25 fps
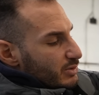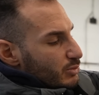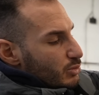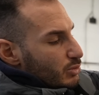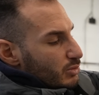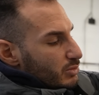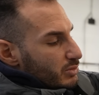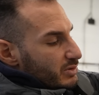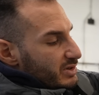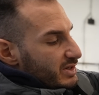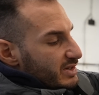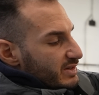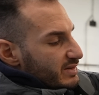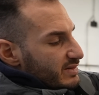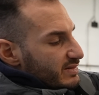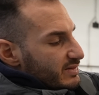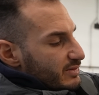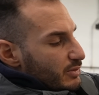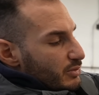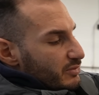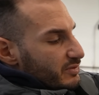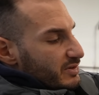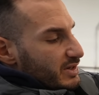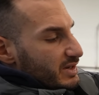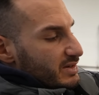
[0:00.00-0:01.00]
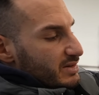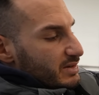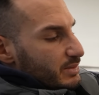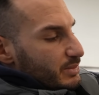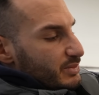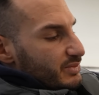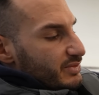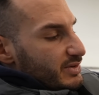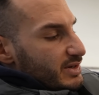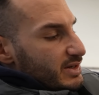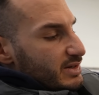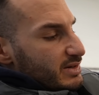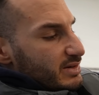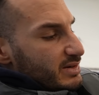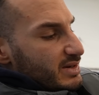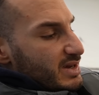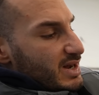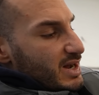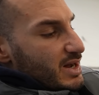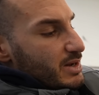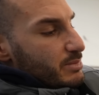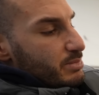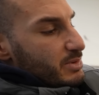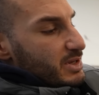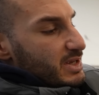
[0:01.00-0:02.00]
korrodiert es auf der Antriebswelle, der
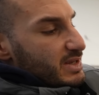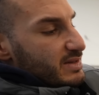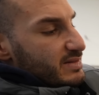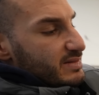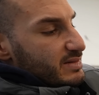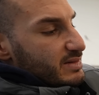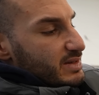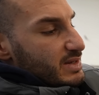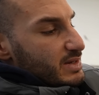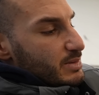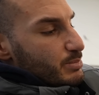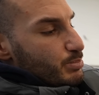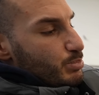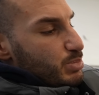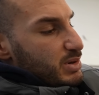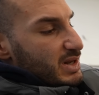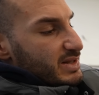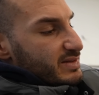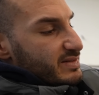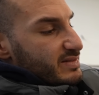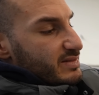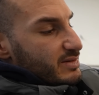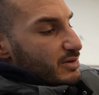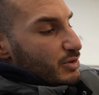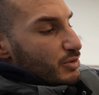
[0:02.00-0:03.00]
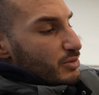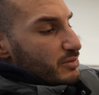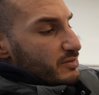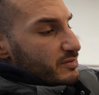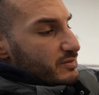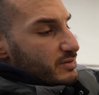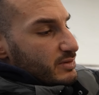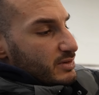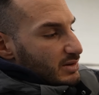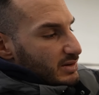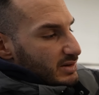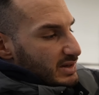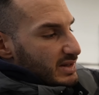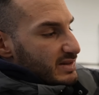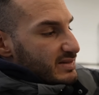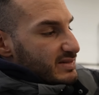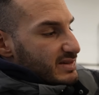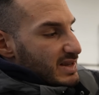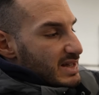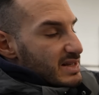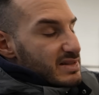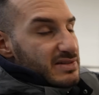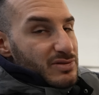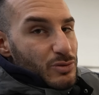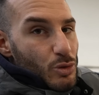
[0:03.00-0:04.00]
ABS-Ring platzt auf, Jetzt
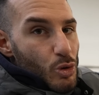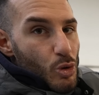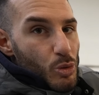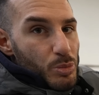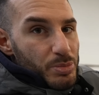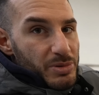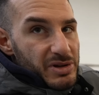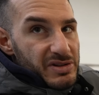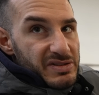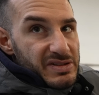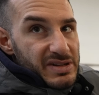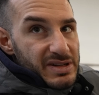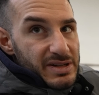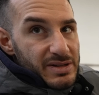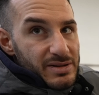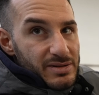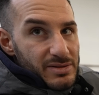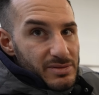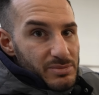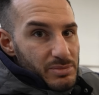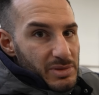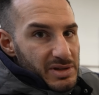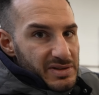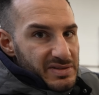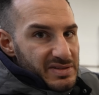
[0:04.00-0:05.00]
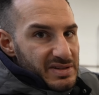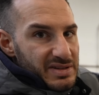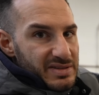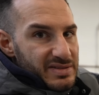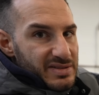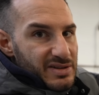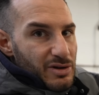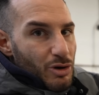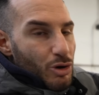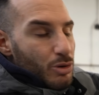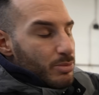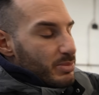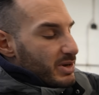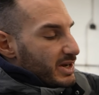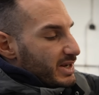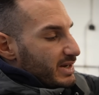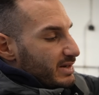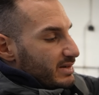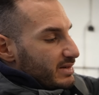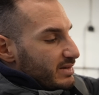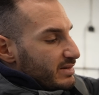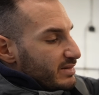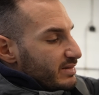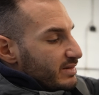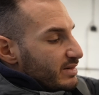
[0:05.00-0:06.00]
ganz grob gesehen, man sieht es kaum
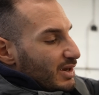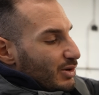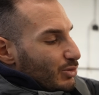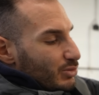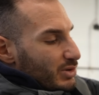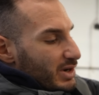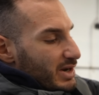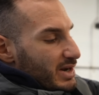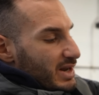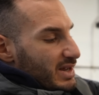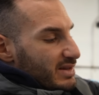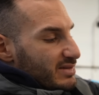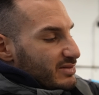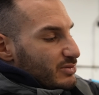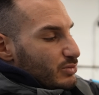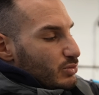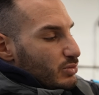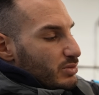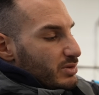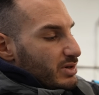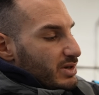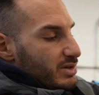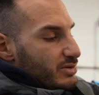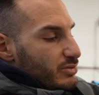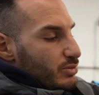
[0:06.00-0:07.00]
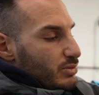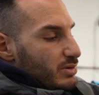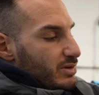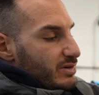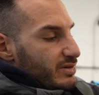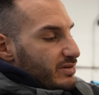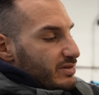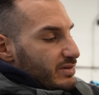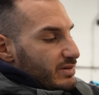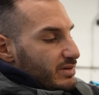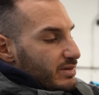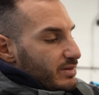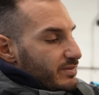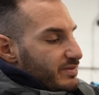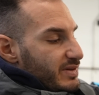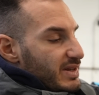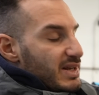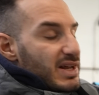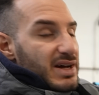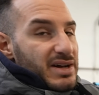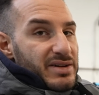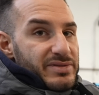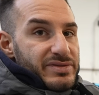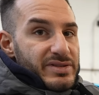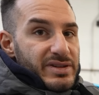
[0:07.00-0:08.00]
eigentlich. Und dann hast du natürlich äh,
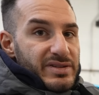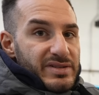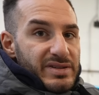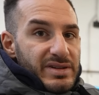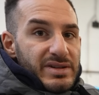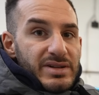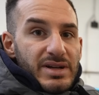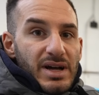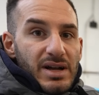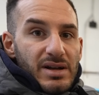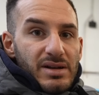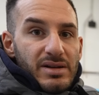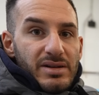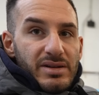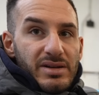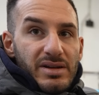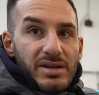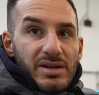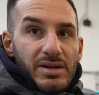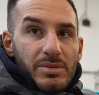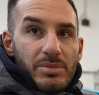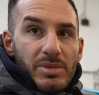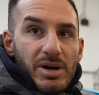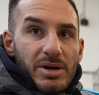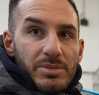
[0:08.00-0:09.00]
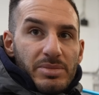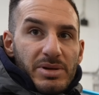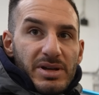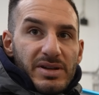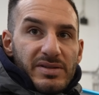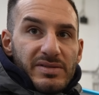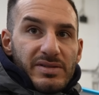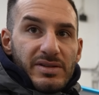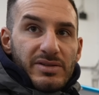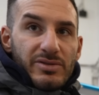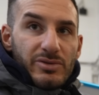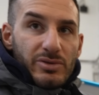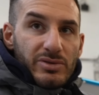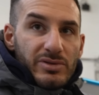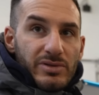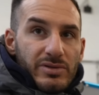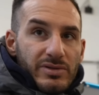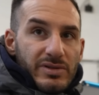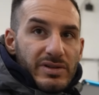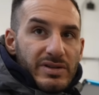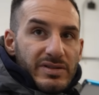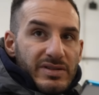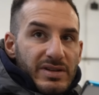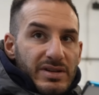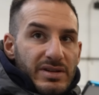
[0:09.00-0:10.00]
fehlerhafte Signale, die dem ABS-Sensor
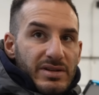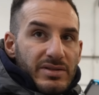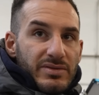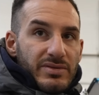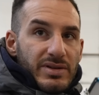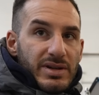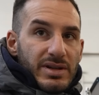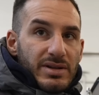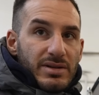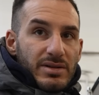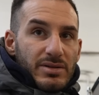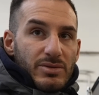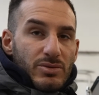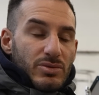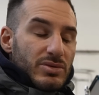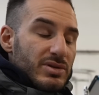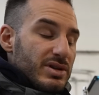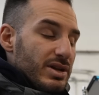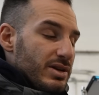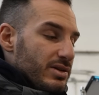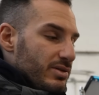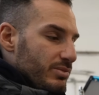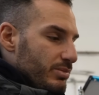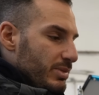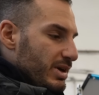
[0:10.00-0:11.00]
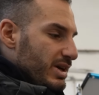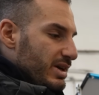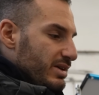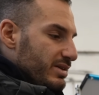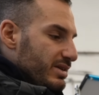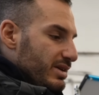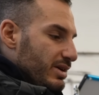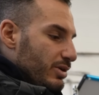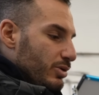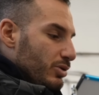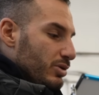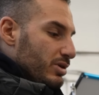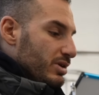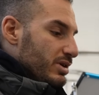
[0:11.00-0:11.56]
sonst gesendet werden. Und dann meckert er auch.